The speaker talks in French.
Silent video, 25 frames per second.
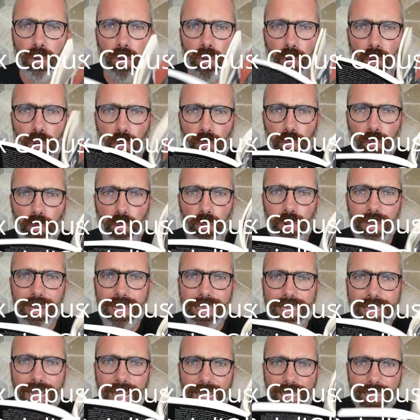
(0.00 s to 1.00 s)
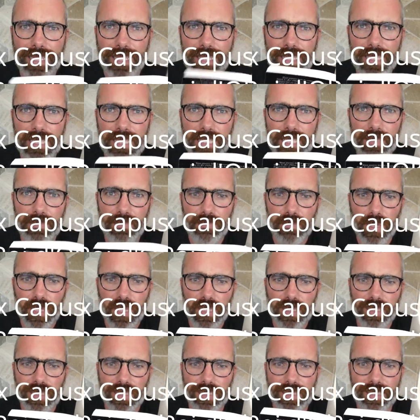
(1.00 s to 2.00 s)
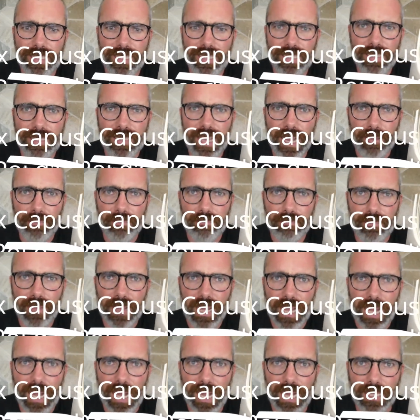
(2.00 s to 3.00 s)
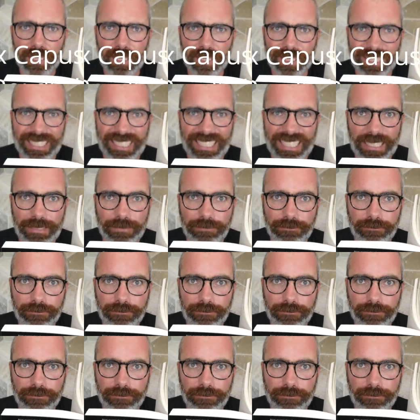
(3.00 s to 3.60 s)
le hooliganisme des dames âgées.